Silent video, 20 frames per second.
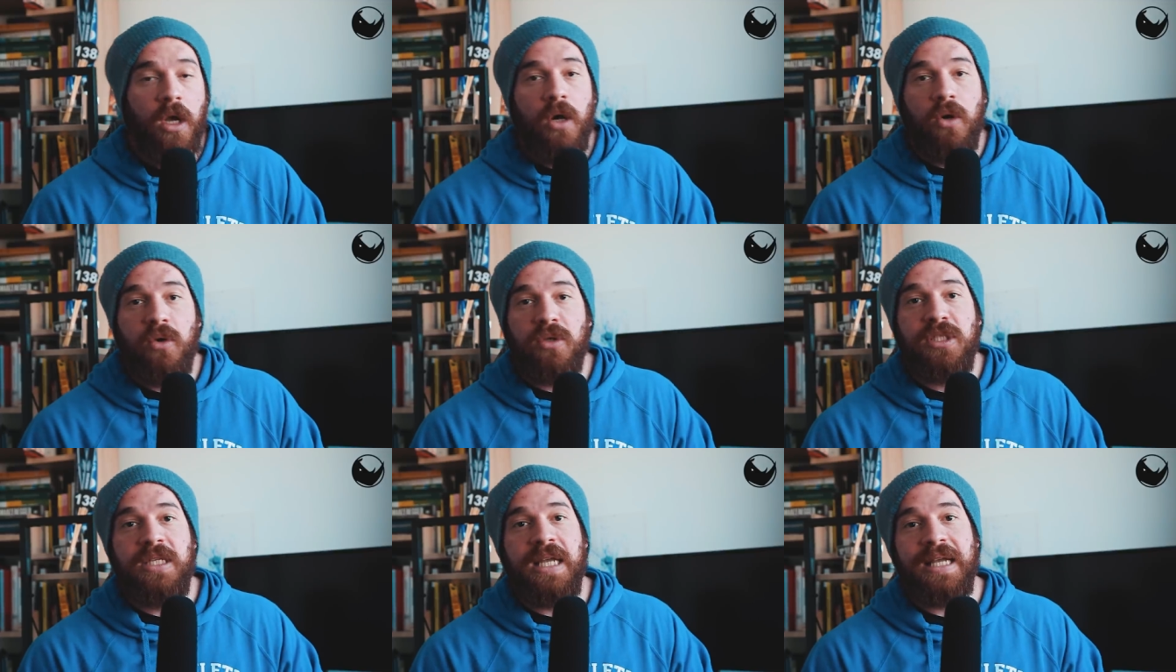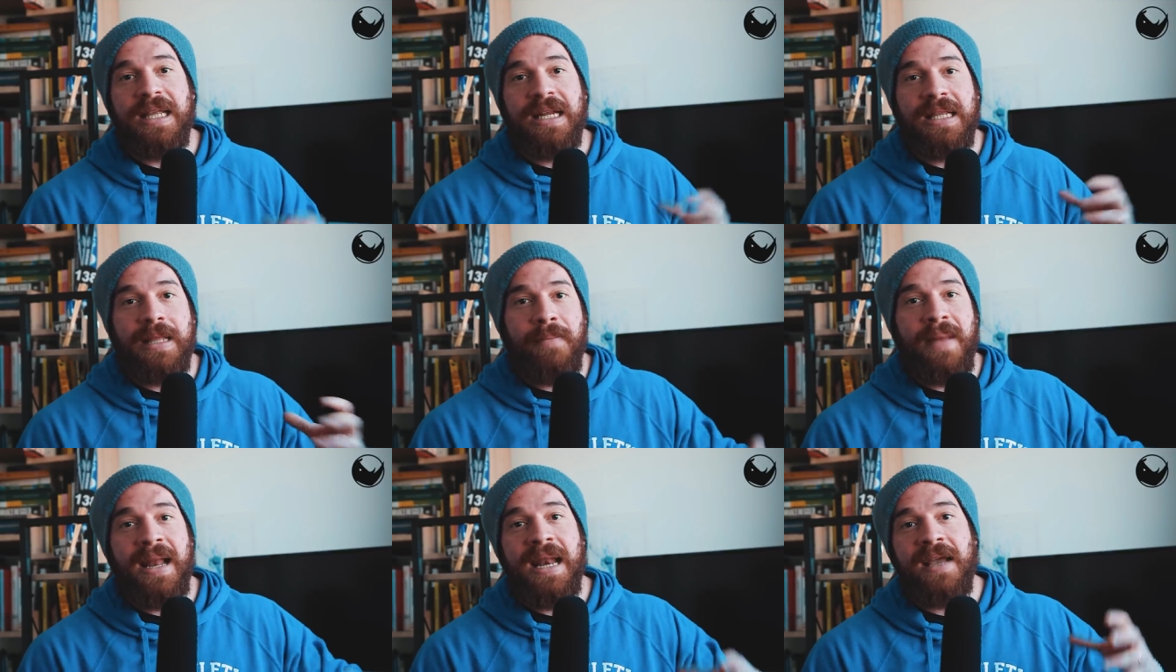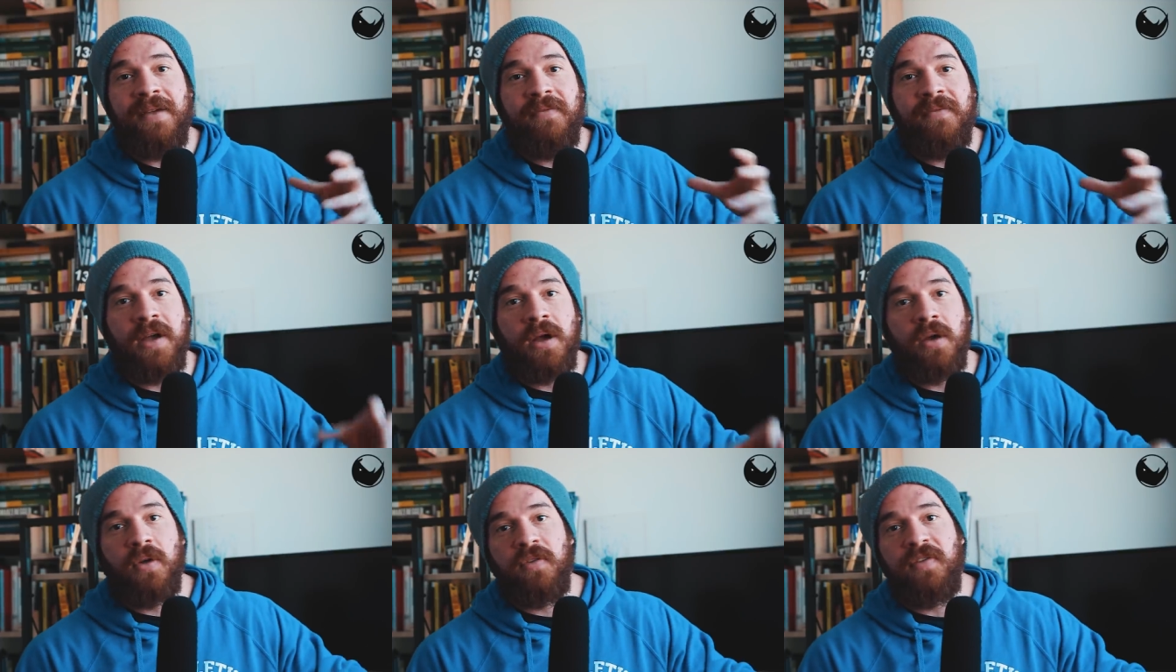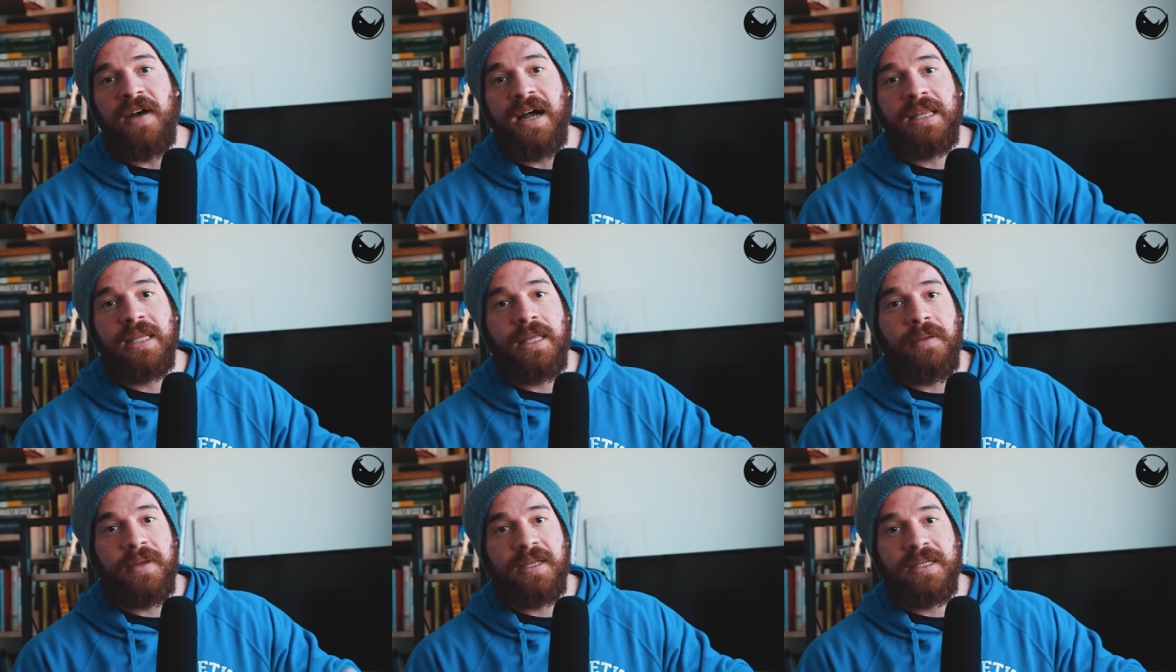ossia delle tabelle che vengono
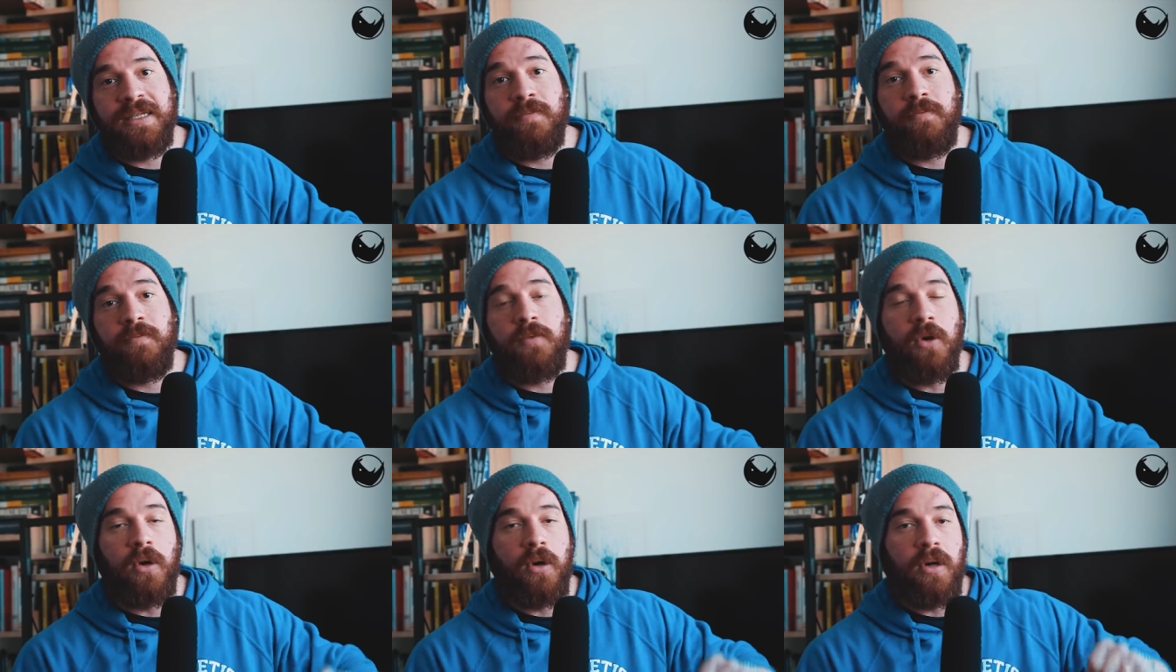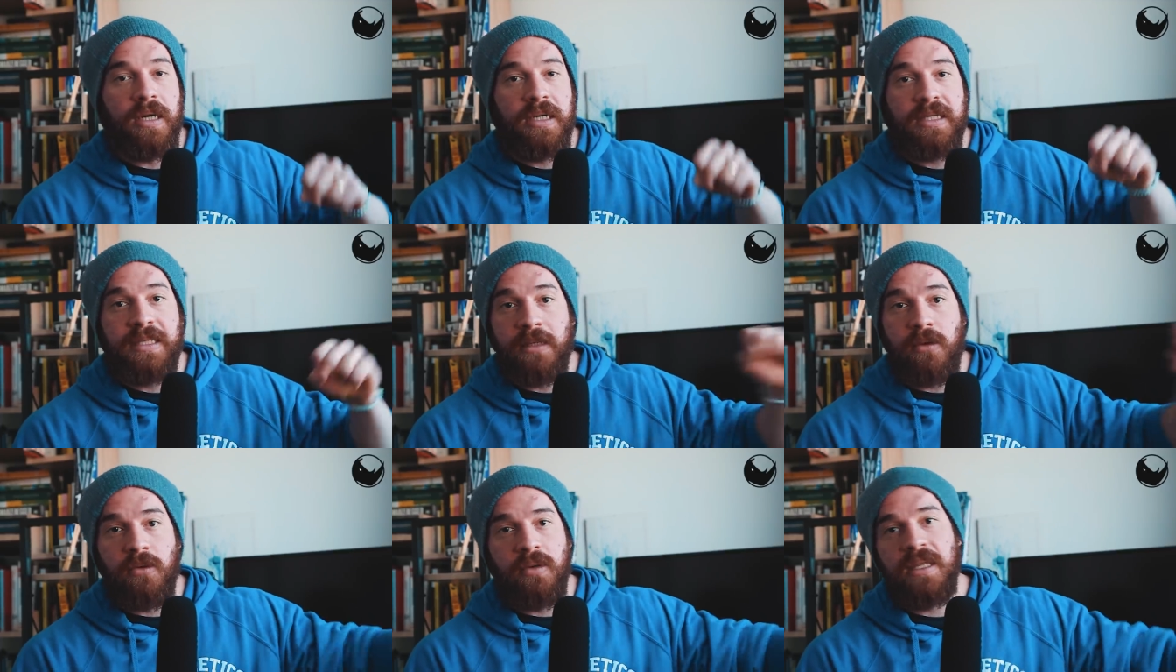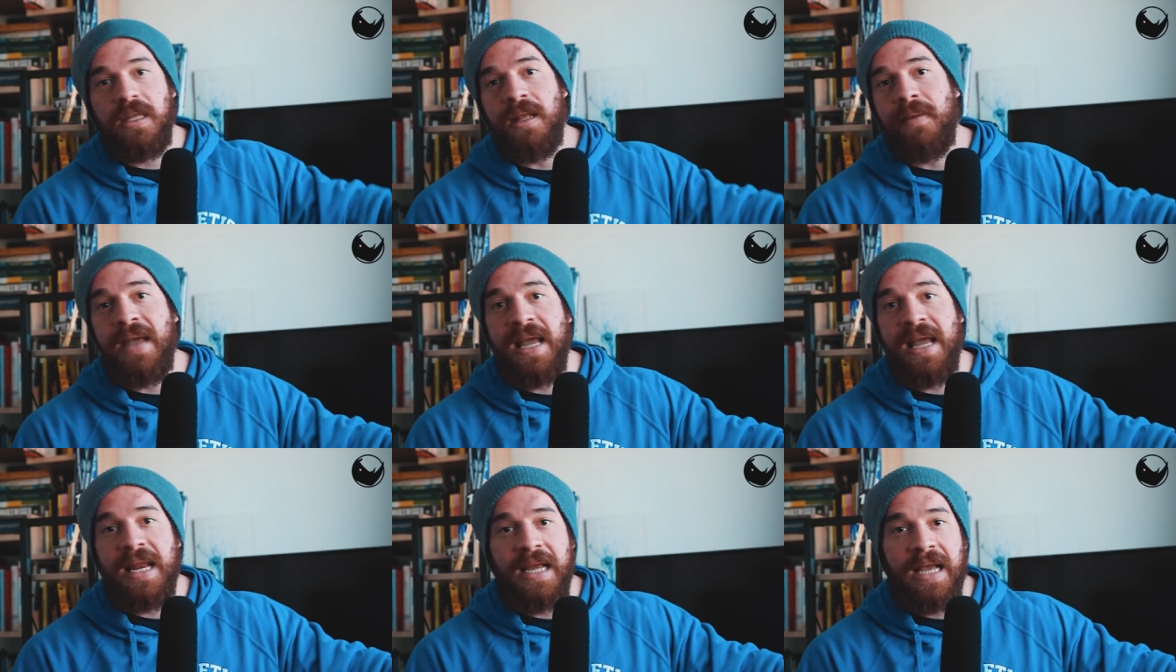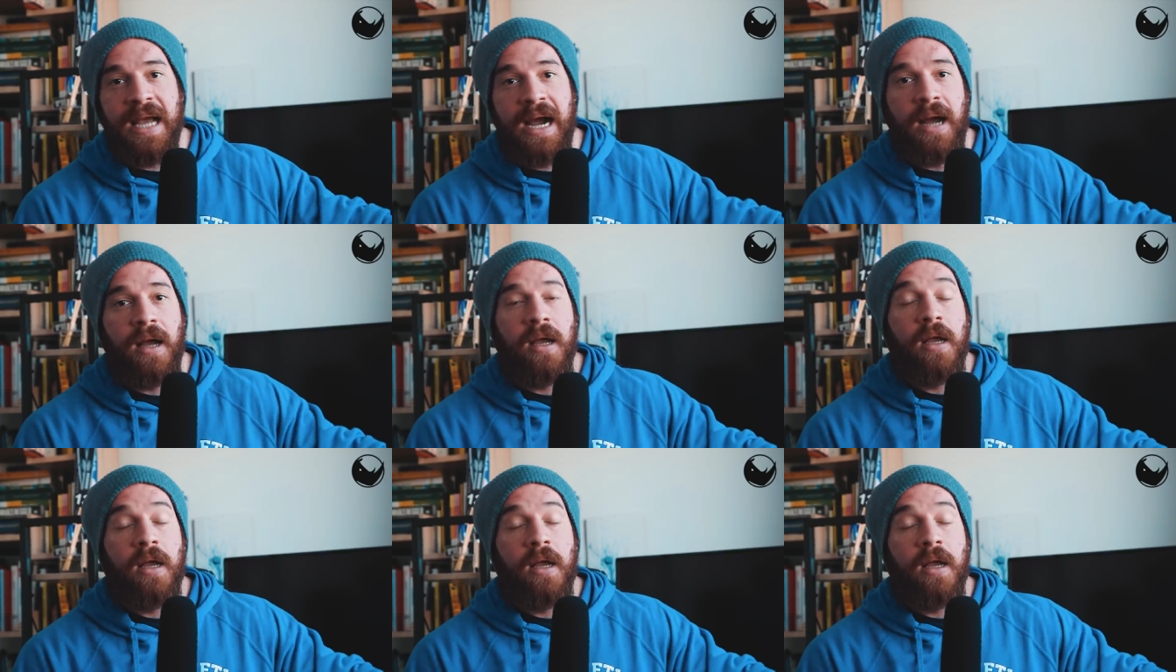fatte, per esempio negli Stati Uniti d'America,